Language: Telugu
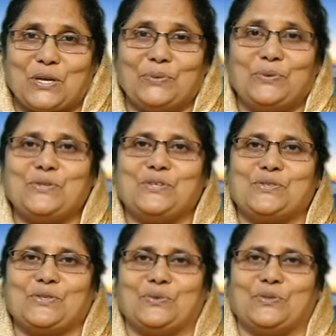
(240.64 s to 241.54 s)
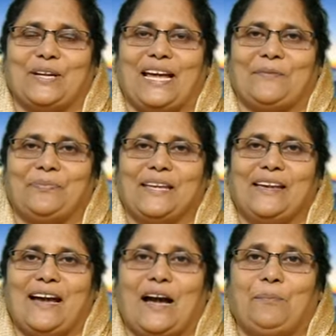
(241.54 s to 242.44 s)
సంతోషిస్తూ ఉండాలి
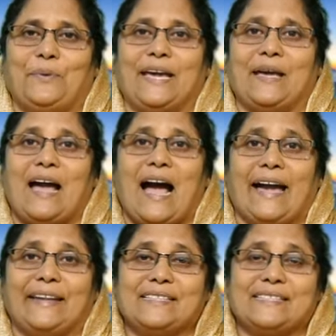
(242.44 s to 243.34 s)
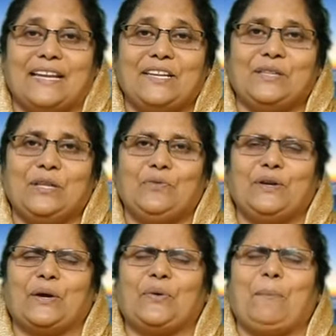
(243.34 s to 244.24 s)
అప్పుడే ఆయన సన్నిధిలో
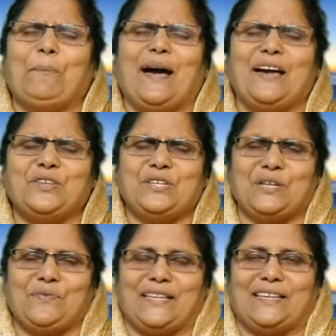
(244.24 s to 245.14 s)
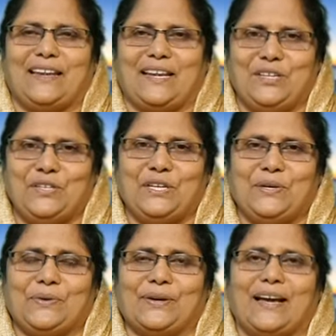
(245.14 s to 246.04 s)
ఉండే గొప్ప
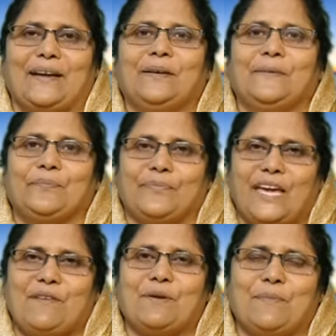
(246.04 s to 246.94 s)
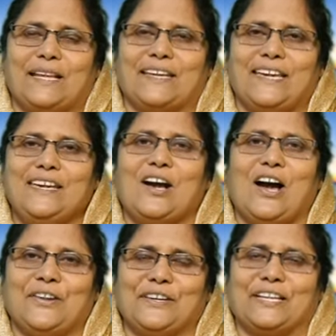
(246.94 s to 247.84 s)
ఆశీర్వాదాలన్నిటినీ కూడా దేవుడు మనకి
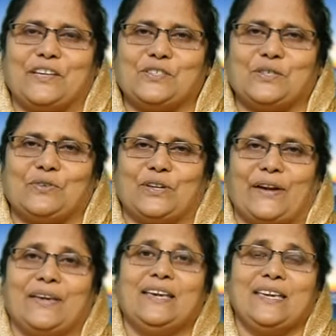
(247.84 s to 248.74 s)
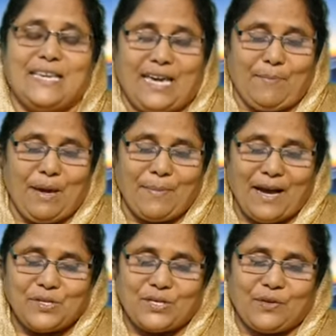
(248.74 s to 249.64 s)
అనుగ్రహిస్తూ ఉన్నాడు ఏమేమి
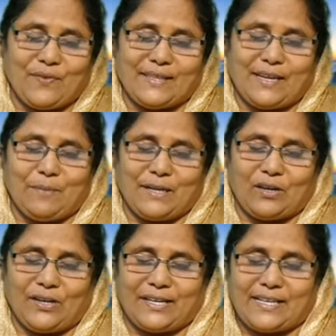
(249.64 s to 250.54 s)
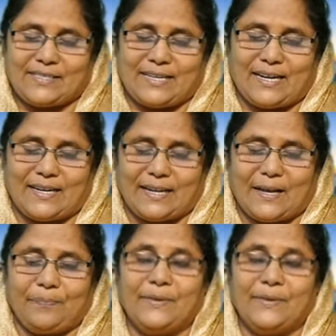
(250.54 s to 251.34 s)
ఆశీర్వాదాలు మనకు అనుగ్రహిస్తున్నాడంట